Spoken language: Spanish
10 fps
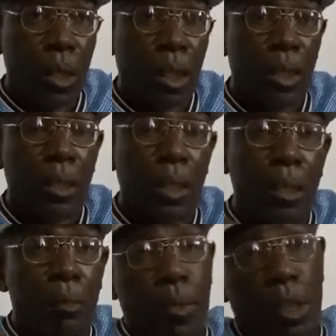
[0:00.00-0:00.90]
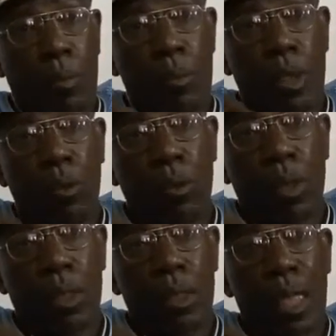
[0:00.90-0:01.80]
que se, porque primero
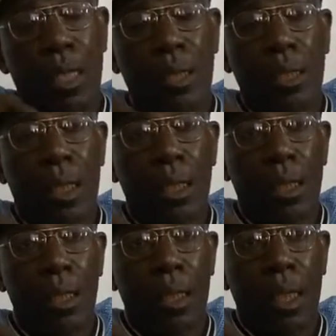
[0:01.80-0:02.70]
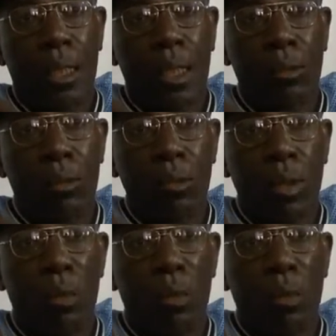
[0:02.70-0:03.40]
están en, el danzón,